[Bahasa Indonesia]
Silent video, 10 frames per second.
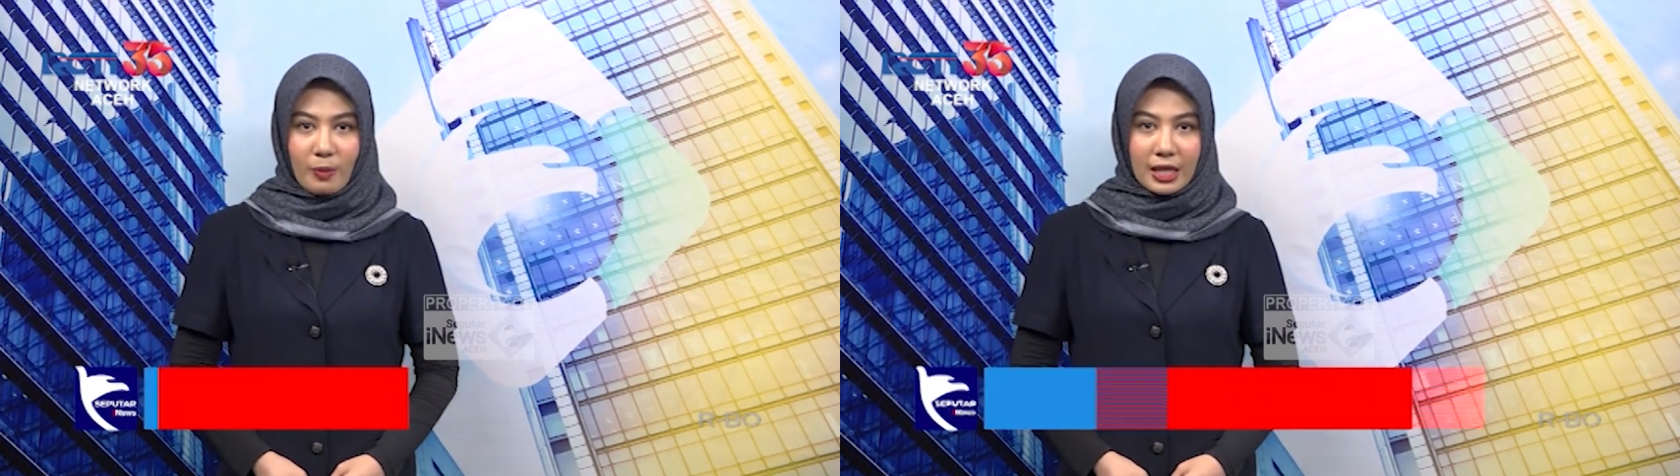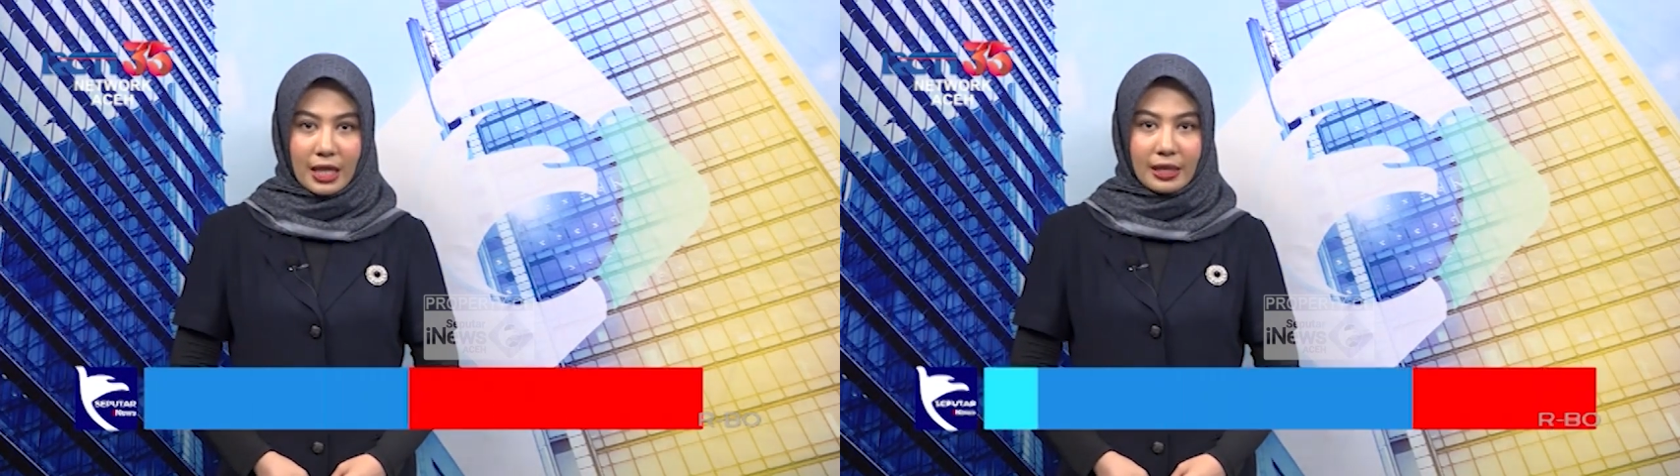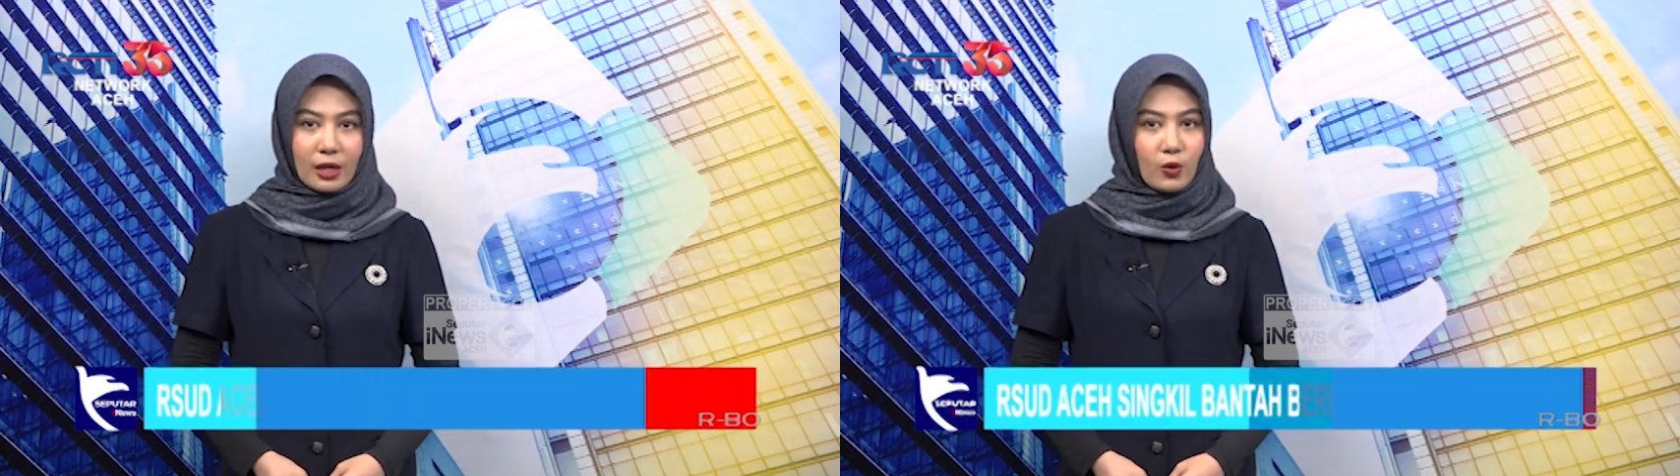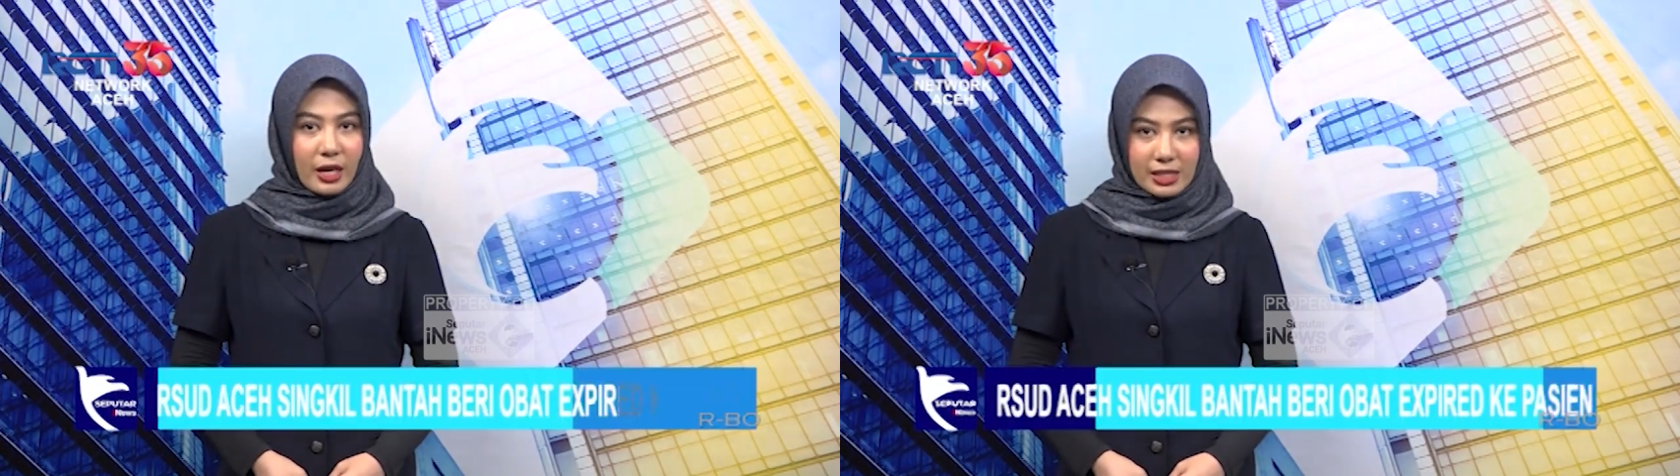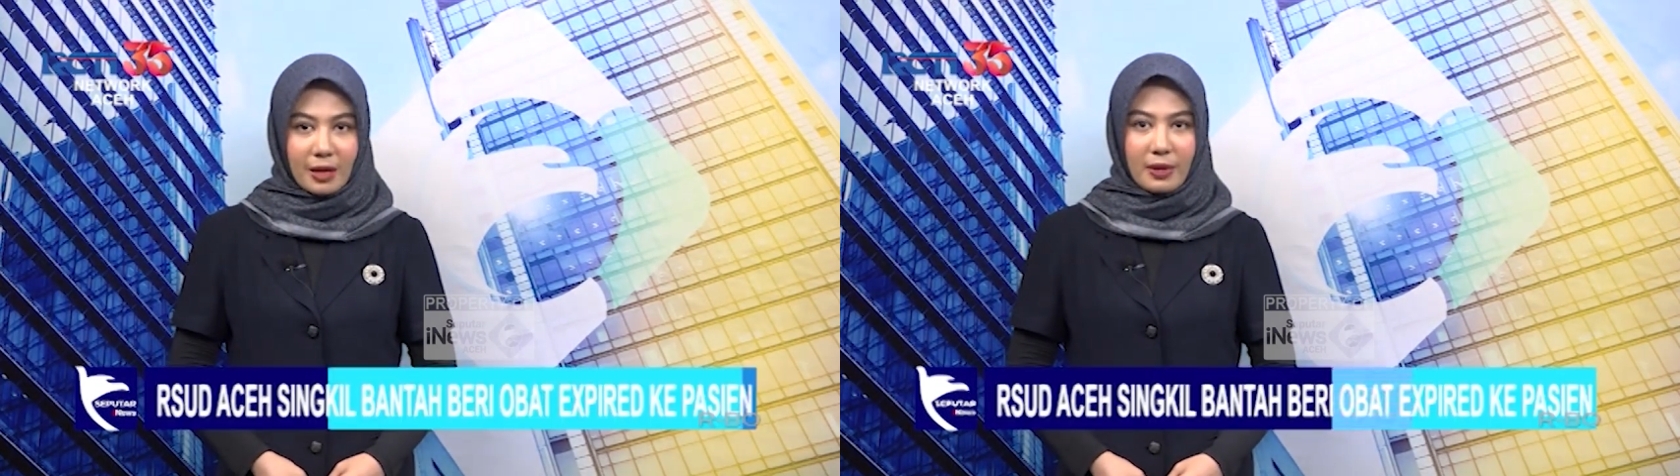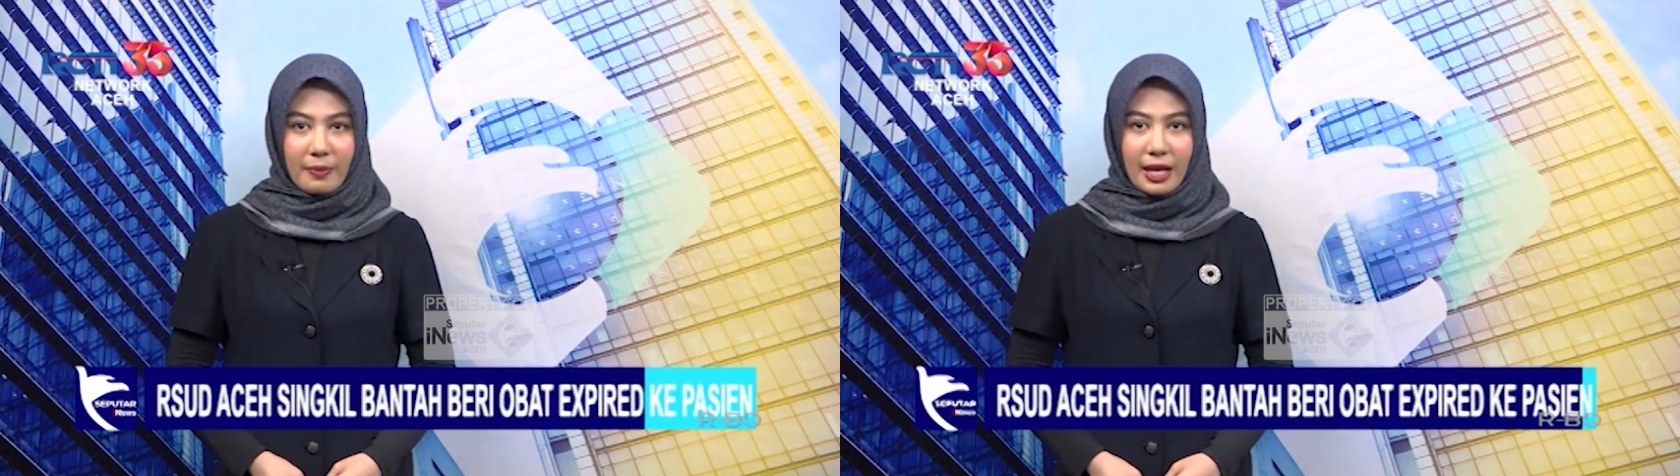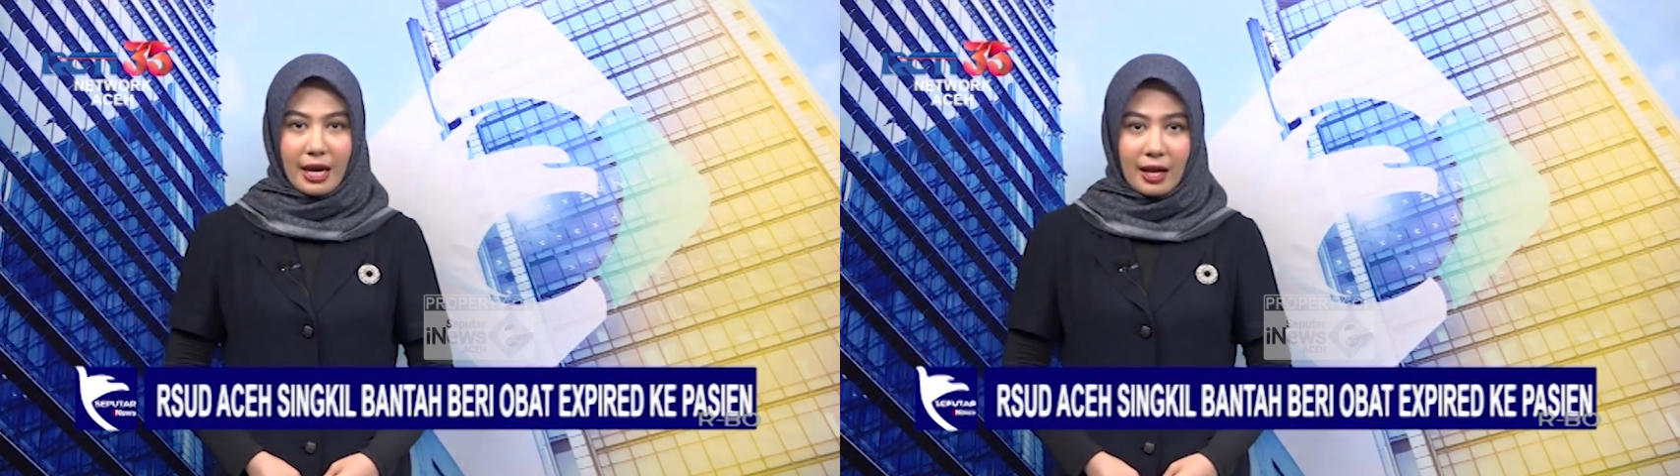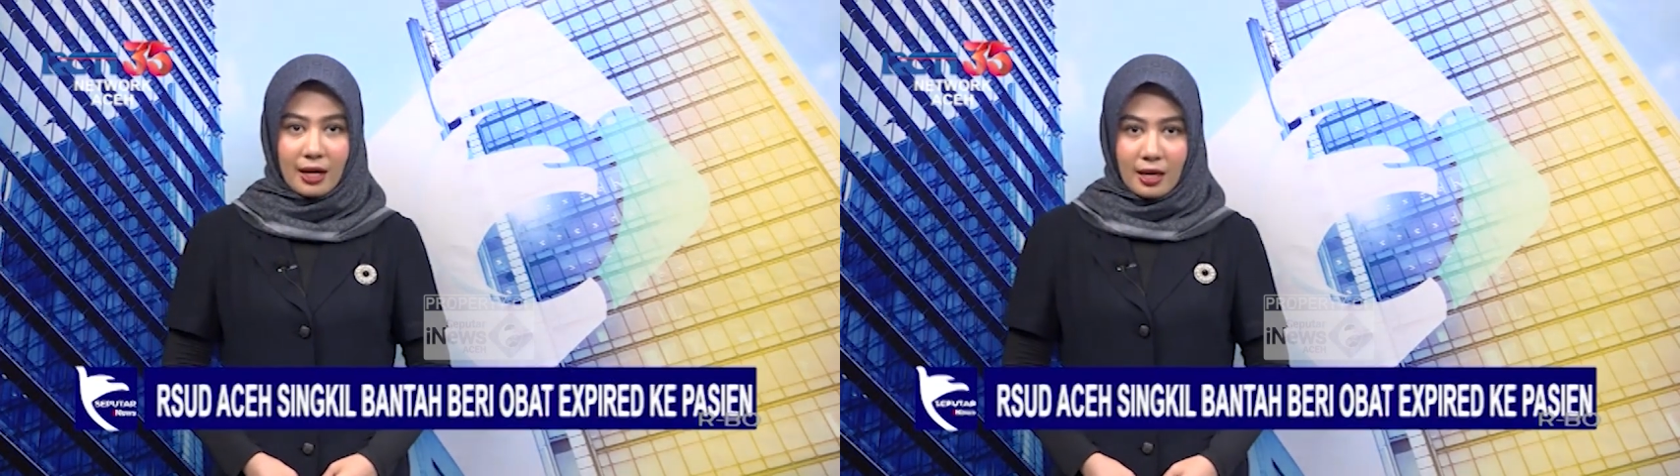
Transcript: obat kadaluarsa berbeda.